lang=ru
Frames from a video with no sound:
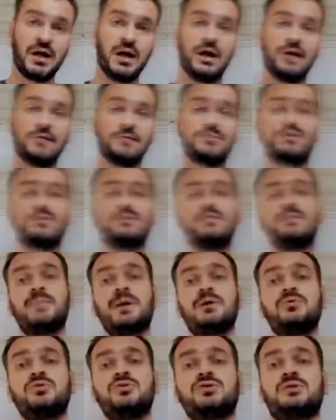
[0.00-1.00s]
в общем, вы
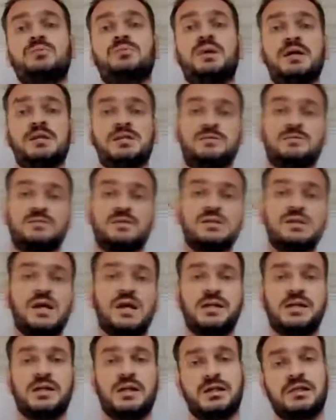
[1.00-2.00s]
получите базовые
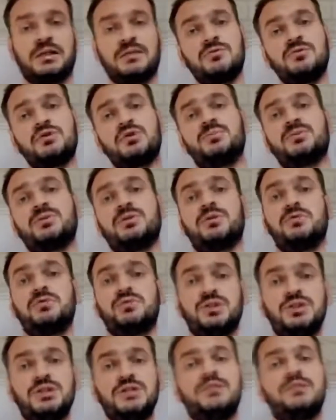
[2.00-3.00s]
знания для того, чтобы
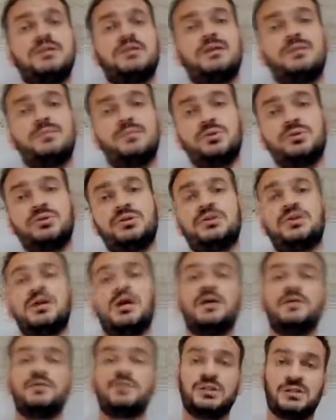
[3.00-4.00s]
научиться работать
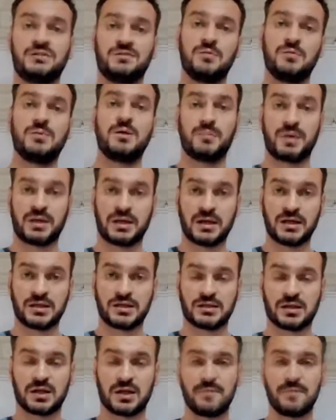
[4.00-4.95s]
в сетевом маркетинге.